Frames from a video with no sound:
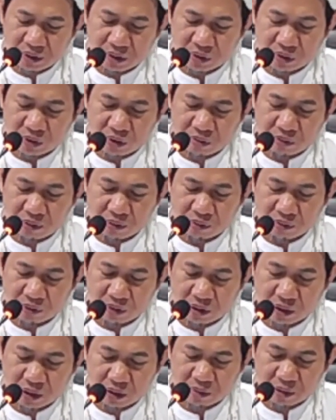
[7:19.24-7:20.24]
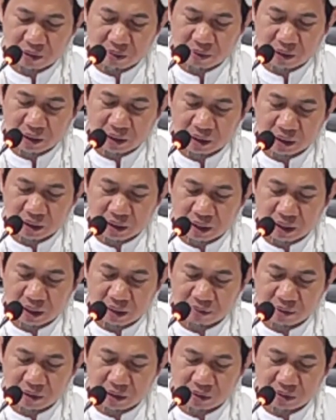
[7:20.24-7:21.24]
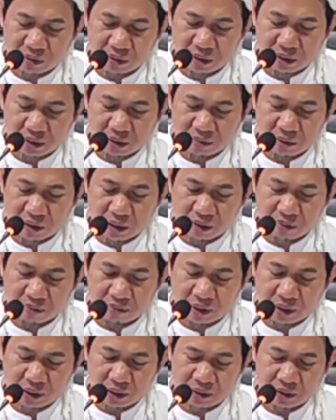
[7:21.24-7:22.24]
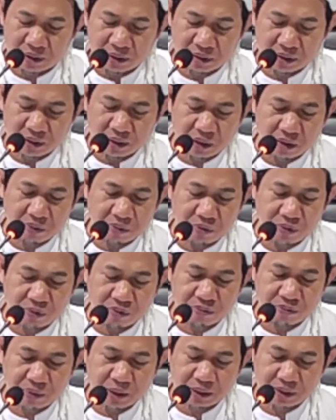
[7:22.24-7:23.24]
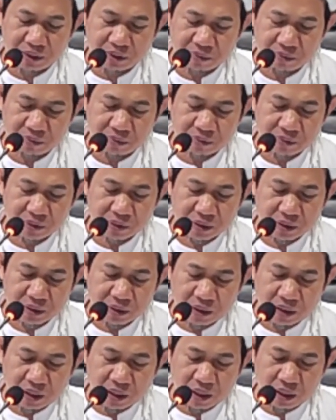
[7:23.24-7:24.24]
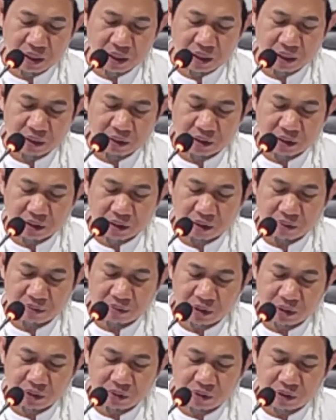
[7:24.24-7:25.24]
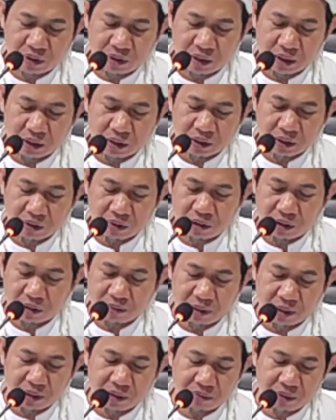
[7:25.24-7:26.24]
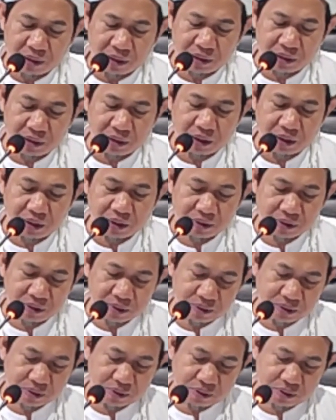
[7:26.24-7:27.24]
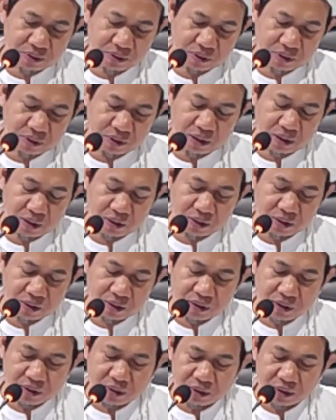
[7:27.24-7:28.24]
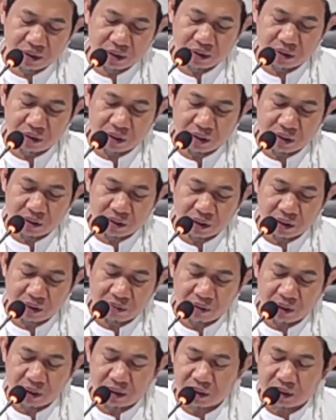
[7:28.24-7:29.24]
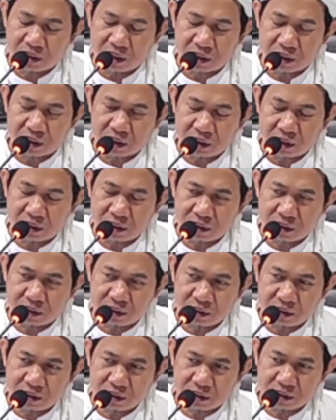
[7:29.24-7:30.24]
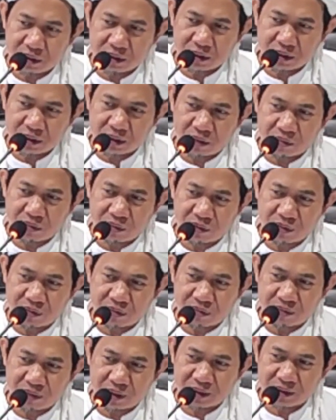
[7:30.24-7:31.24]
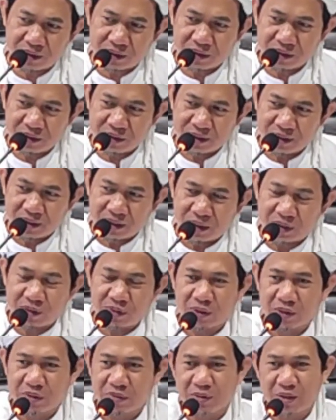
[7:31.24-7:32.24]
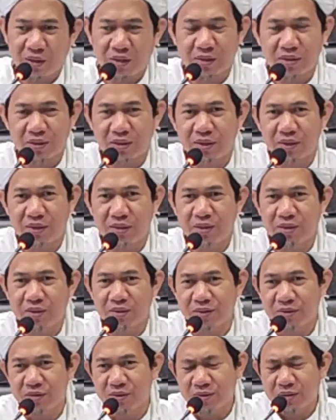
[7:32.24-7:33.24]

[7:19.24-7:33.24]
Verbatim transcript: itu khabar muqaddam baik perkataannya abiyatuha bi arba'in ya, 34 atat abiyatuha datang oleh bait-baitnya. Iya. Jadi, jadi baitnya ada 34 luar biasa ini